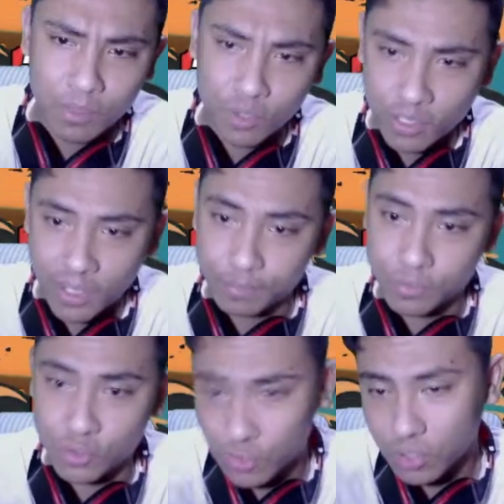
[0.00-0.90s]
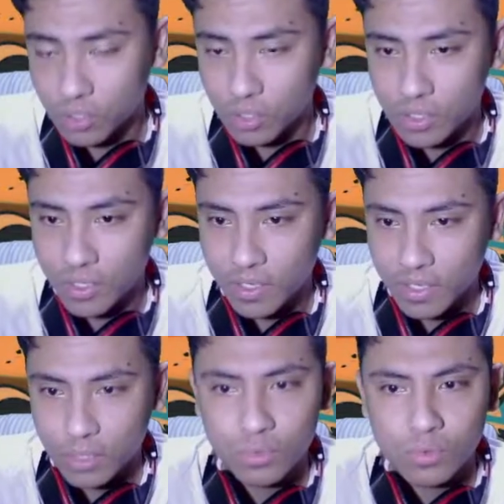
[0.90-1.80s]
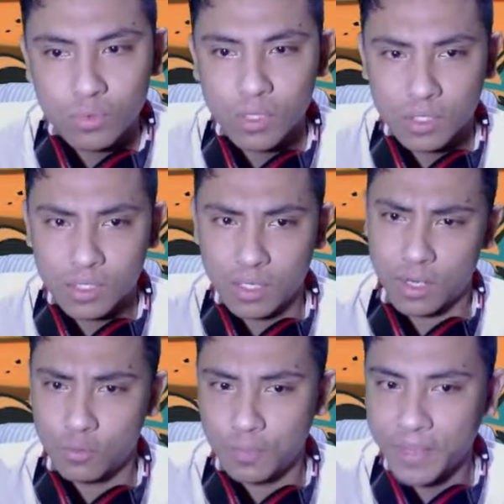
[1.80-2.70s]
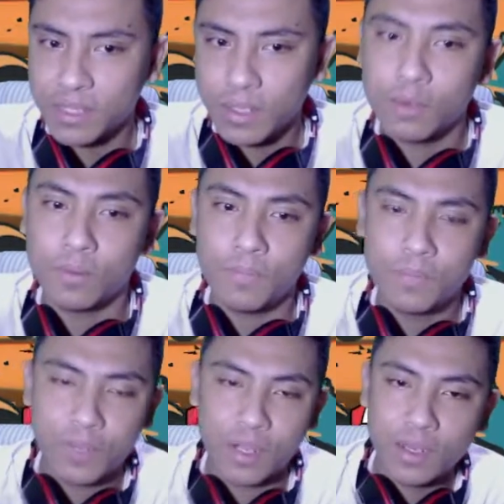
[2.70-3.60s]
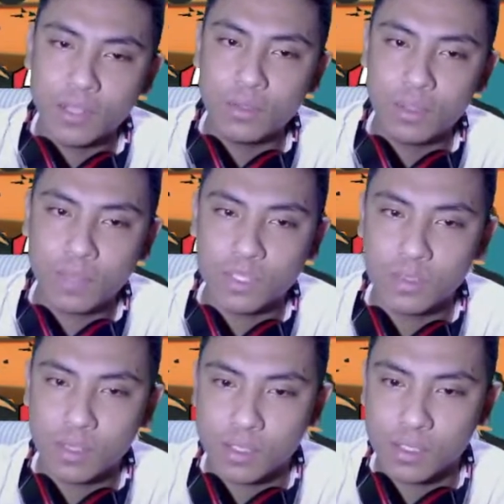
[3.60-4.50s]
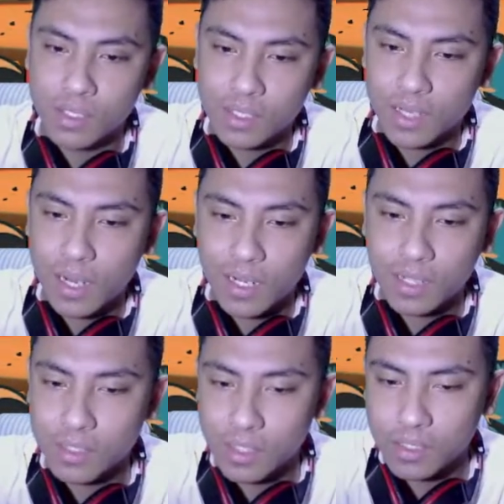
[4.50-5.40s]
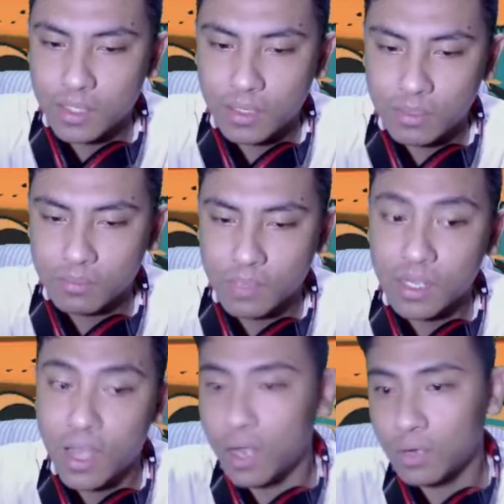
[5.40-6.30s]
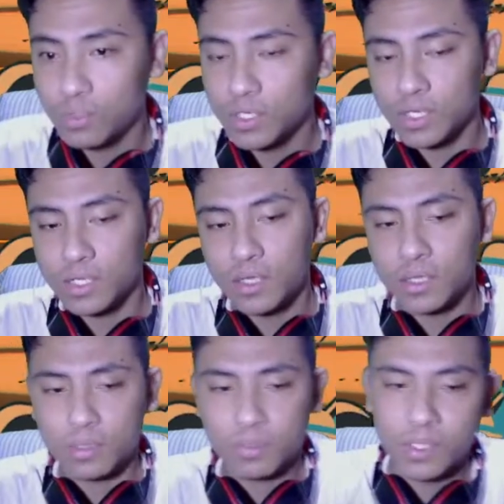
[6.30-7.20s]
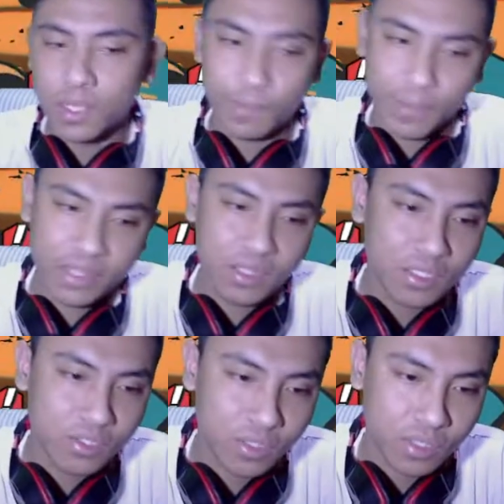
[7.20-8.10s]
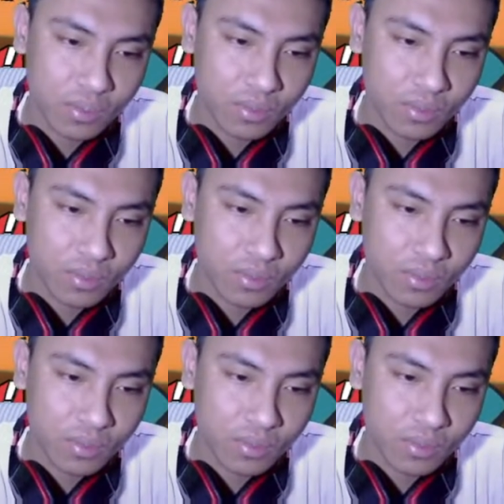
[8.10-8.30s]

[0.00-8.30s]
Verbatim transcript: block capture itu nggak terlalu meta loh padahal itu termasuk karakter yang mengganggu di liga tapi nggak meta sih ya